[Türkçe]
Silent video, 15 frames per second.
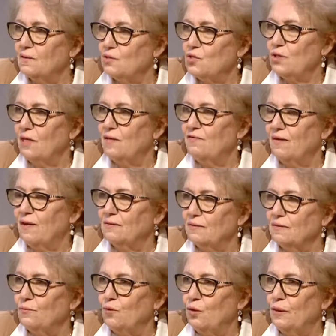şeyi
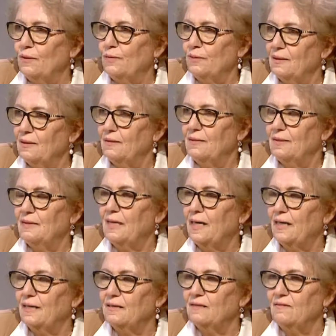vardır böyle bir
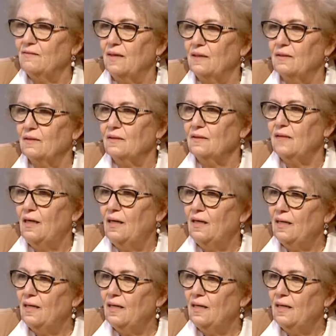dirayeti vardır.